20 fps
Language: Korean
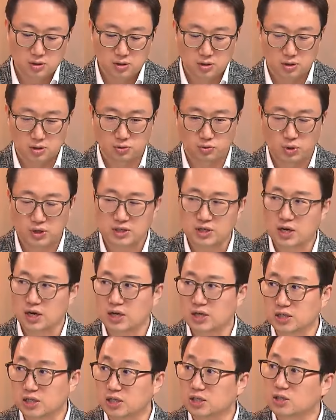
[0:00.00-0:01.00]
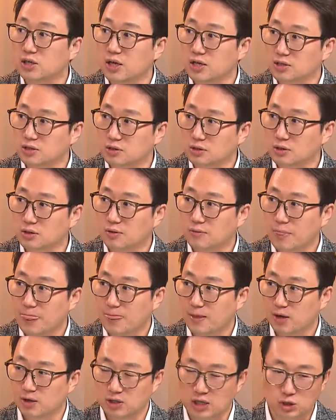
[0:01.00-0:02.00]
어 회사가 일을 해서
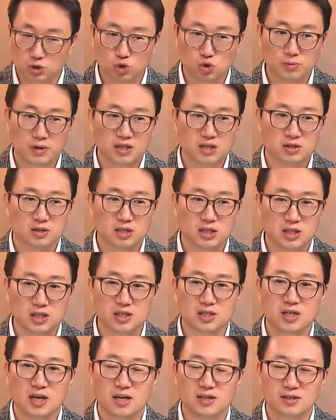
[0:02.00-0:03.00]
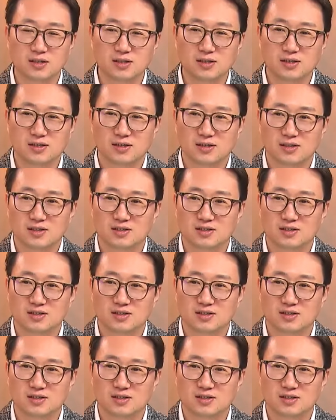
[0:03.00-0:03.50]
어 대출 받았던 이자를